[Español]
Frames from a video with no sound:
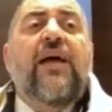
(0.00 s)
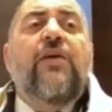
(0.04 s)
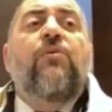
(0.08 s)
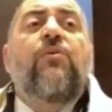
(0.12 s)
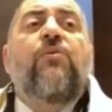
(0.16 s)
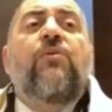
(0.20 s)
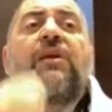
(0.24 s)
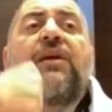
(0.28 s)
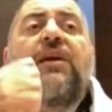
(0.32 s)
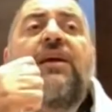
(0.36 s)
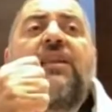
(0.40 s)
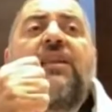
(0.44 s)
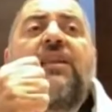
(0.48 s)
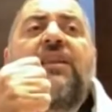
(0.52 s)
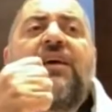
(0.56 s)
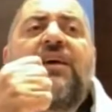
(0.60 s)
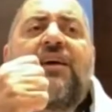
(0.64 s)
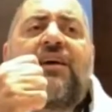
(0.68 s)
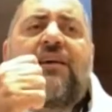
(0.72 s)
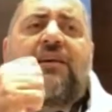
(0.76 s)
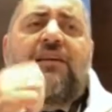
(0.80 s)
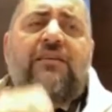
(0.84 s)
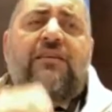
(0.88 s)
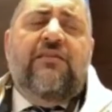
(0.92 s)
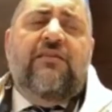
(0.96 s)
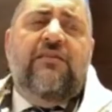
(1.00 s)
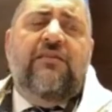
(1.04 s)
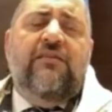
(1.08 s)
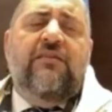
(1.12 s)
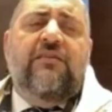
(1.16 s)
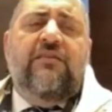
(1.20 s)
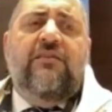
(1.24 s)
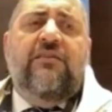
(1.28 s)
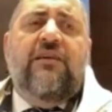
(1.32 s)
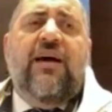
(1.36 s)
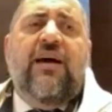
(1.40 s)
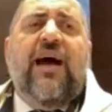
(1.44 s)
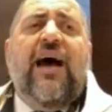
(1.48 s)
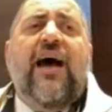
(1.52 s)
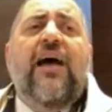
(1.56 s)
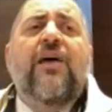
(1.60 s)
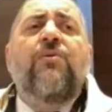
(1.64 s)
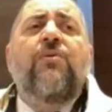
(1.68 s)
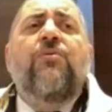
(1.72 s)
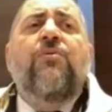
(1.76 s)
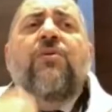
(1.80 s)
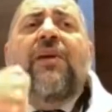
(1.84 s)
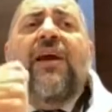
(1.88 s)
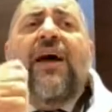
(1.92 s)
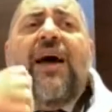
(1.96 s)
Hay un líder,
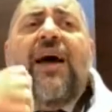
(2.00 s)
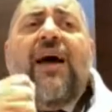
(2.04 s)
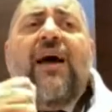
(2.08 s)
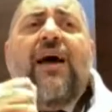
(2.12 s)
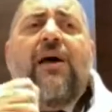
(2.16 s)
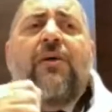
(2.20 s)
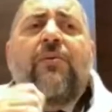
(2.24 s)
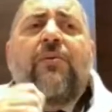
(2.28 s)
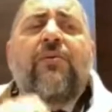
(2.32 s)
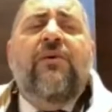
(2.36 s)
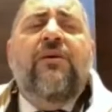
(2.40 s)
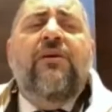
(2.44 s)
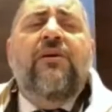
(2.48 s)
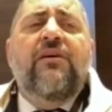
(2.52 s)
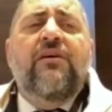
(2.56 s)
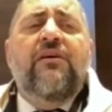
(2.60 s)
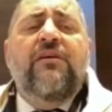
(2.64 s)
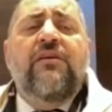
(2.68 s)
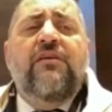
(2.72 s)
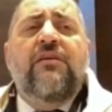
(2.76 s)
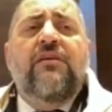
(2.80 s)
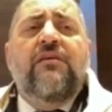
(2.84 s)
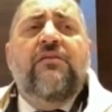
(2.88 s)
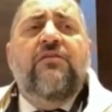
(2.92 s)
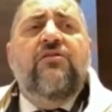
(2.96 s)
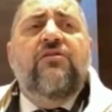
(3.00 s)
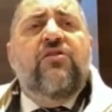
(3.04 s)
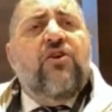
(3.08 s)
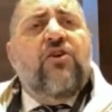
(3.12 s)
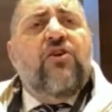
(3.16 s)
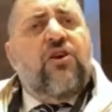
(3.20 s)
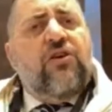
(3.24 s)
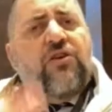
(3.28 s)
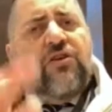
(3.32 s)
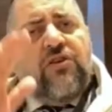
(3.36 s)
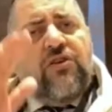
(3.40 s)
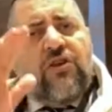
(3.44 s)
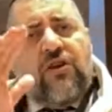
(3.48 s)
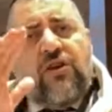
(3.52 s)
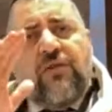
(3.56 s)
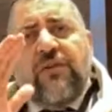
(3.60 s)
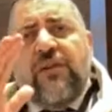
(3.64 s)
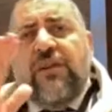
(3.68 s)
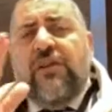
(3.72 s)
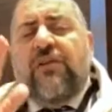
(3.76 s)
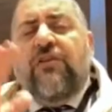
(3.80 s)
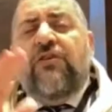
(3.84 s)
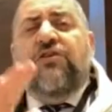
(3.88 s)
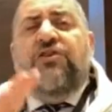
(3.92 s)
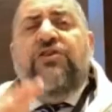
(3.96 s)
hay un rab, Dor
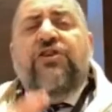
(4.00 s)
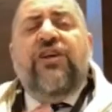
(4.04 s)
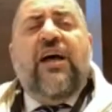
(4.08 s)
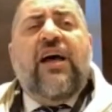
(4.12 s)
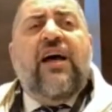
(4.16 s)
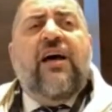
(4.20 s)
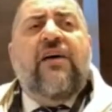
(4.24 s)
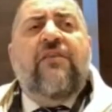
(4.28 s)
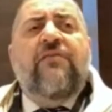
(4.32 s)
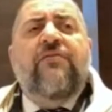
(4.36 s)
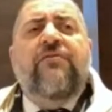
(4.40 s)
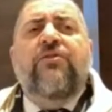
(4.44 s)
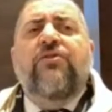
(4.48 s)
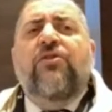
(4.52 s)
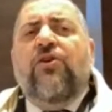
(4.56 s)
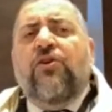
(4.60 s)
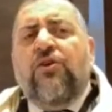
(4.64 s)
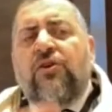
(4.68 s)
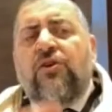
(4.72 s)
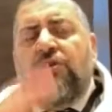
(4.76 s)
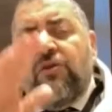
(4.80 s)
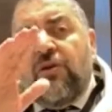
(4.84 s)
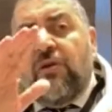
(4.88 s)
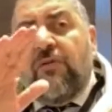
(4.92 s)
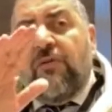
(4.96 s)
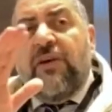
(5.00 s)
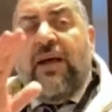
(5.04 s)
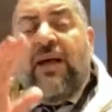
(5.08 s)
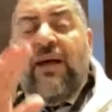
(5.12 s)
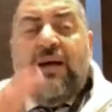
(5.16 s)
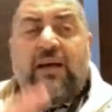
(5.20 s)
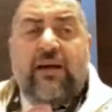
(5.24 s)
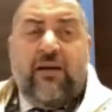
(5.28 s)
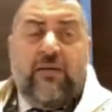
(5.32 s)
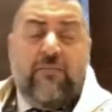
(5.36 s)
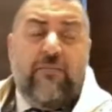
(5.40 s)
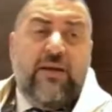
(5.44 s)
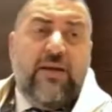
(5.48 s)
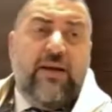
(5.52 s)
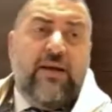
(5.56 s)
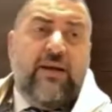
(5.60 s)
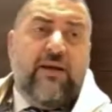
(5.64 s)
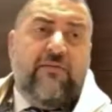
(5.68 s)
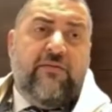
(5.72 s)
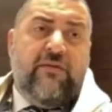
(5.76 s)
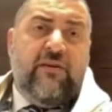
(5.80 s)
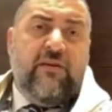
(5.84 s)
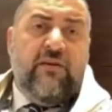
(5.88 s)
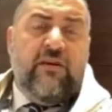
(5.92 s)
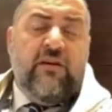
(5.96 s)
Dor Bedorshav, Dor Dor
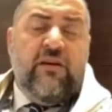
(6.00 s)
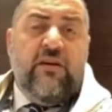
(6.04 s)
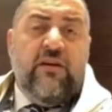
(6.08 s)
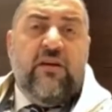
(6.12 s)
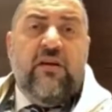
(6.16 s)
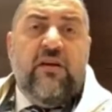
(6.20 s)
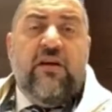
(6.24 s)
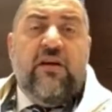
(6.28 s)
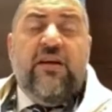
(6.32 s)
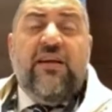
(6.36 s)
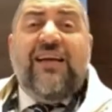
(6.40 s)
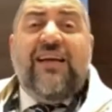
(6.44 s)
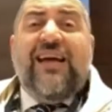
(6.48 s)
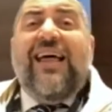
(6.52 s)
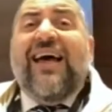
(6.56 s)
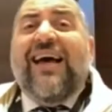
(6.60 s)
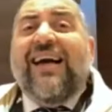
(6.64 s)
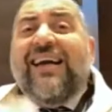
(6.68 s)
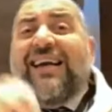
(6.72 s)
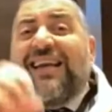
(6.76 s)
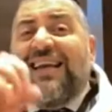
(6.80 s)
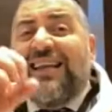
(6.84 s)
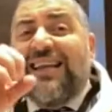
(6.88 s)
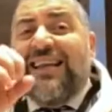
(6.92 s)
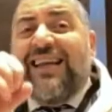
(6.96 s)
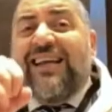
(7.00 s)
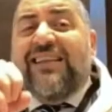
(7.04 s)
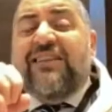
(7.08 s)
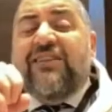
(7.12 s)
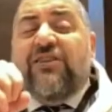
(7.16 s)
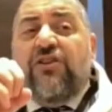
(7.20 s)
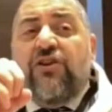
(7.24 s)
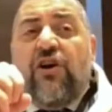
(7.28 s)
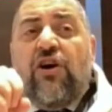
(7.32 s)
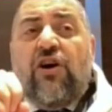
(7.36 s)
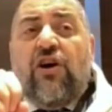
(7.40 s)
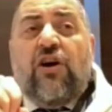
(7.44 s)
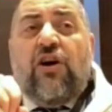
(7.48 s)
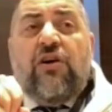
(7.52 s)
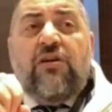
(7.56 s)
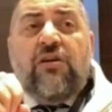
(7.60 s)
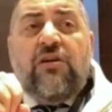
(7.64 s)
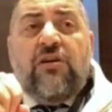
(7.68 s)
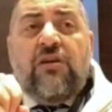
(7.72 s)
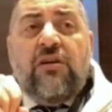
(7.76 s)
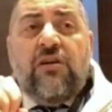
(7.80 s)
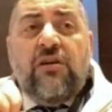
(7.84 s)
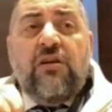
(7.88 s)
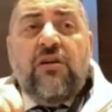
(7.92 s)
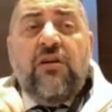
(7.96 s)
Bejajamav. Cada
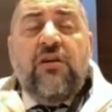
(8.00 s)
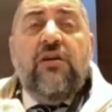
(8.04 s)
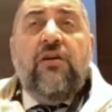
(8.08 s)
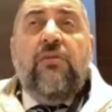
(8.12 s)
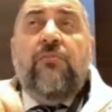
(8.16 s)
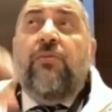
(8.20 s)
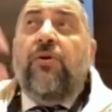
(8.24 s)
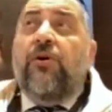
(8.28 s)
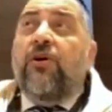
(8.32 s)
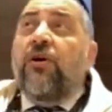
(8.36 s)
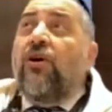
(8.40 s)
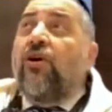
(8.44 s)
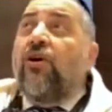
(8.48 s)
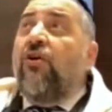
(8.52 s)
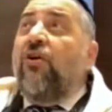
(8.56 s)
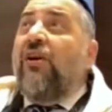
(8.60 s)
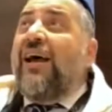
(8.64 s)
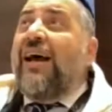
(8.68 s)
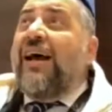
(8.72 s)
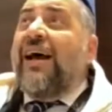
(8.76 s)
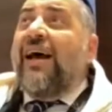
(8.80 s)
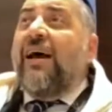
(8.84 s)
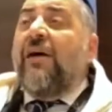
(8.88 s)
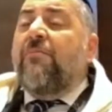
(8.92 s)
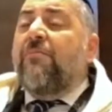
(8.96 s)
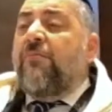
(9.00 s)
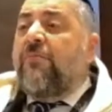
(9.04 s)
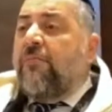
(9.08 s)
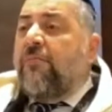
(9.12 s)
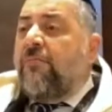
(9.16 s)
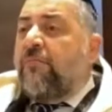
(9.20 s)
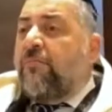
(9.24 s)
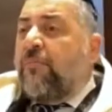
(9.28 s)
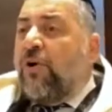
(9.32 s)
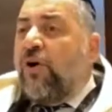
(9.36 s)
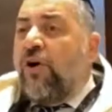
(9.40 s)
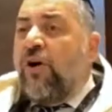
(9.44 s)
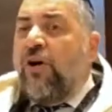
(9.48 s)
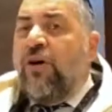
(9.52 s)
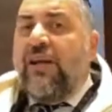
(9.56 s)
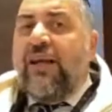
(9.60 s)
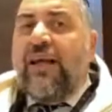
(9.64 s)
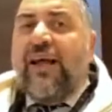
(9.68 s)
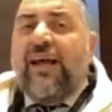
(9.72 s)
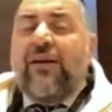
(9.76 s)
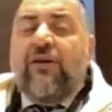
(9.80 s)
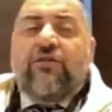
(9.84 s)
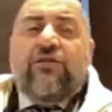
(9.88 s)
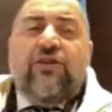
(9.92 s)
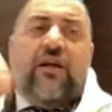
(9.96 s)
generación, Boreolam
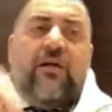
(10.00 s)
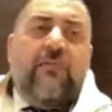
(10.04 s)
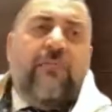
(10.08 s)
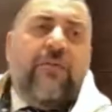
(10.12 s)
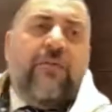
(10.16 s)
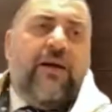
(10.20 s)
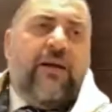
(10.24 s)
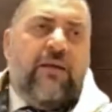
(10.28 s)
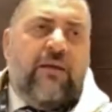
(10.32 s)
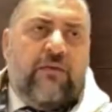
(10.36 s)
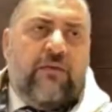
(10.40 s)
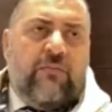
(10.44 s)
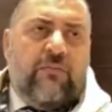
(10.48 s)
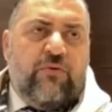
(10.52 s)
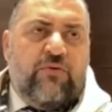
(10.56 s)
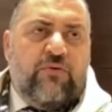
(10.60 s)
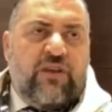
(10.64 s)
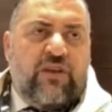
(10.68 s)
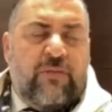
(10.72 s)
pone a los rabanim.